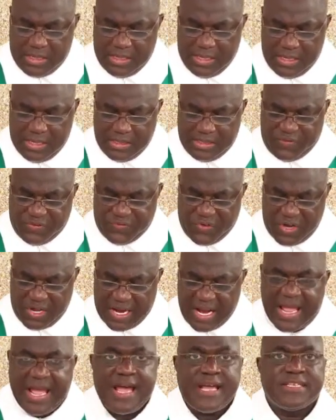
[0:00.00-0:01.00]
Il
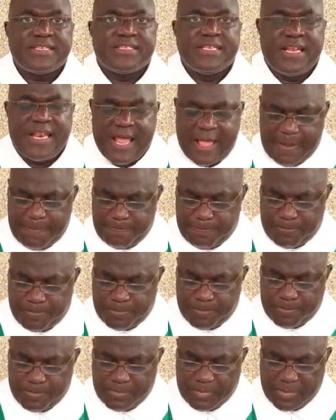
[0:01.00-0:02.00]
fera cela,
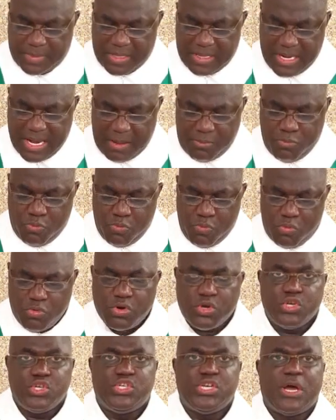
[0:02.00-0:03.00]

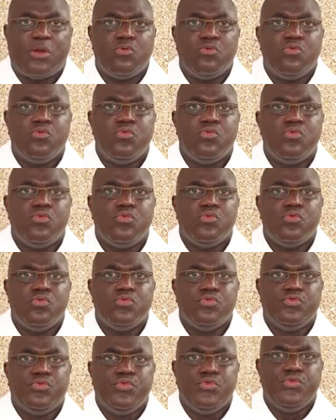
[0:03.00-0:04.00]
l'amour jaloux
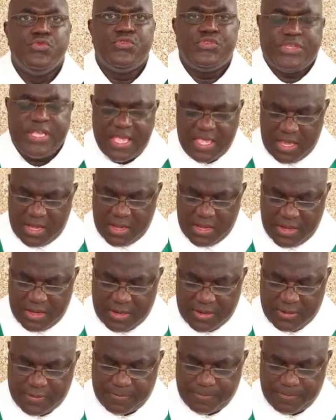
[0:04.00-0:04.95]
du Seigneur.